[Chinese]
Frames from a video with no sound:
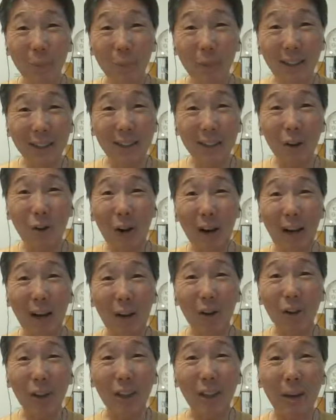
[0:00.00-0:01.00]
我们自己乱
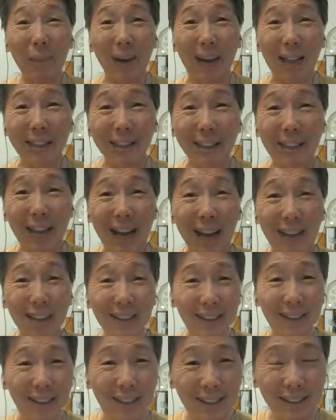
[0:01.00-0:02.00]
搞就先把自己打
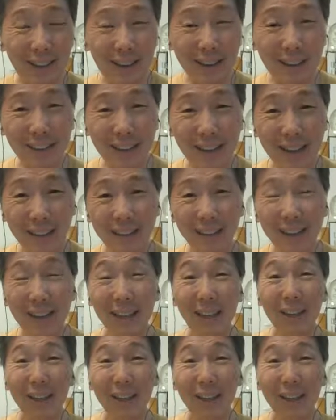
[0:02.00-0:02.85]
死了哦，这样子，